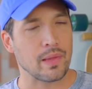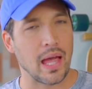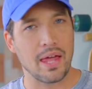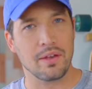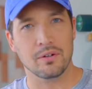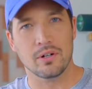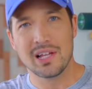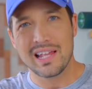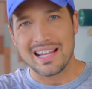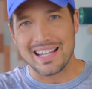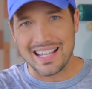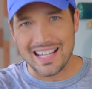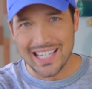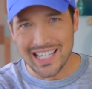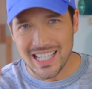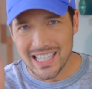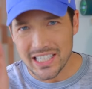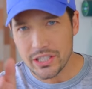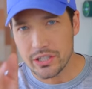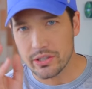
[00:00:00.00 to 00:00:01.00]
あの
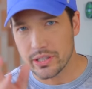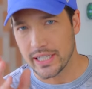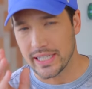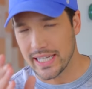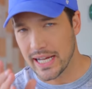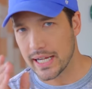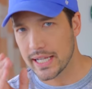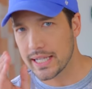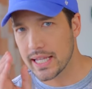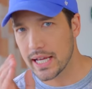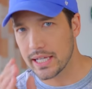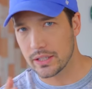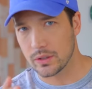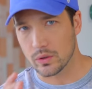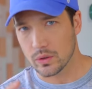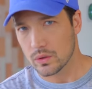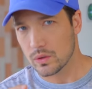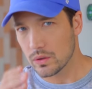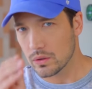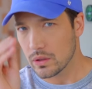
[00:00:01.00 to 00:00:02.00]
歌手になりたい
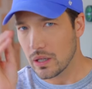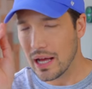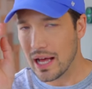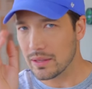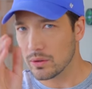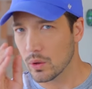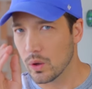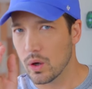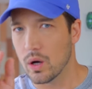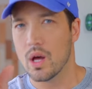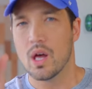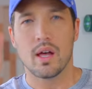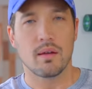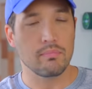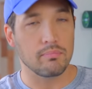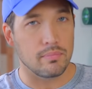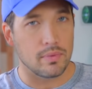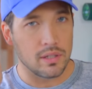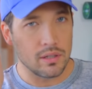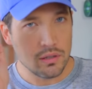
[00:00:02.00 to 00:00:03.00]
人と、あと
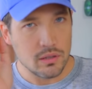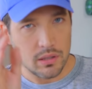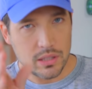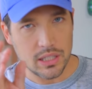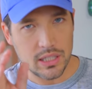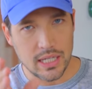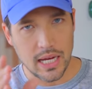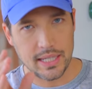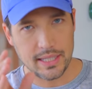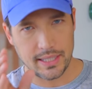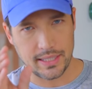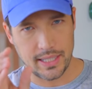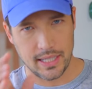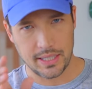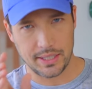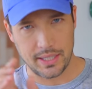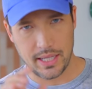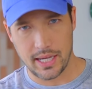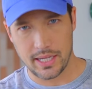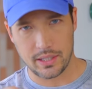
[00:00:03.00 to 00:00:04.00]
ミュージシャンにな
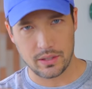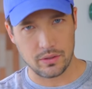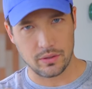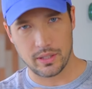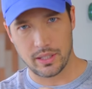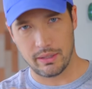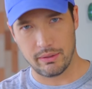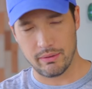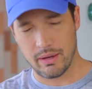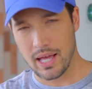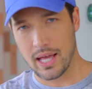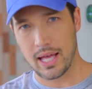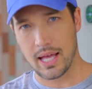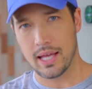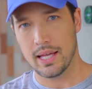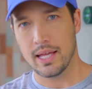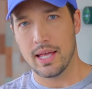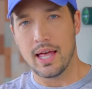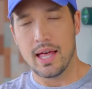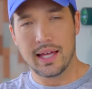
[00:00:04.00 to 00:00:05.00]
りたい人に
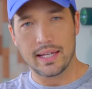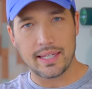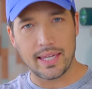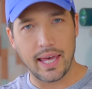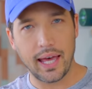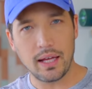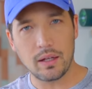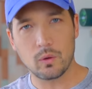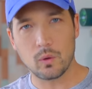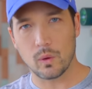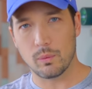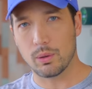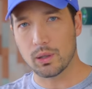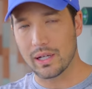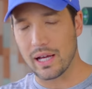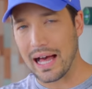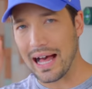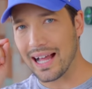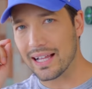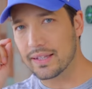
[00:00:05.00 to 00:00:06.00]
は結構
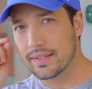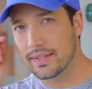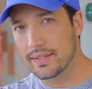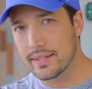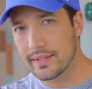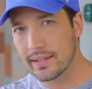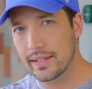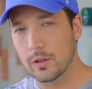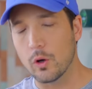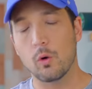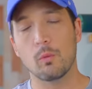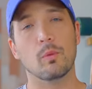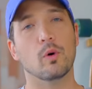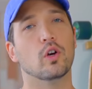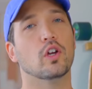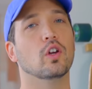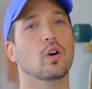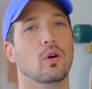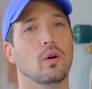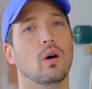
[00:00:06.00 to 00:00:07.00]
僕熱い
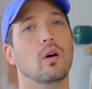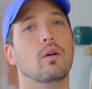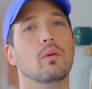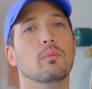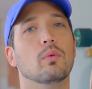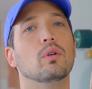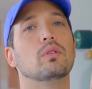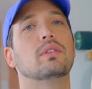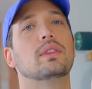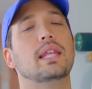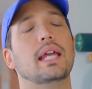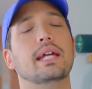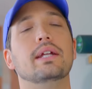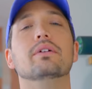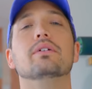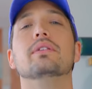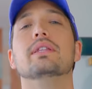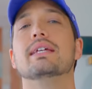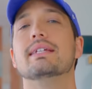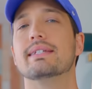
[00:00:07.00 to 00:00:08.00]
思いを持ってい
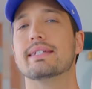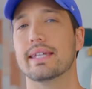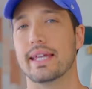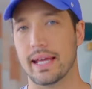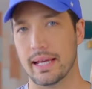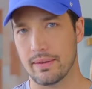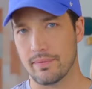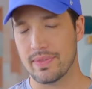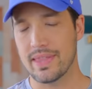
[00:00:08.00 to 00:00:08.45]
るんですね。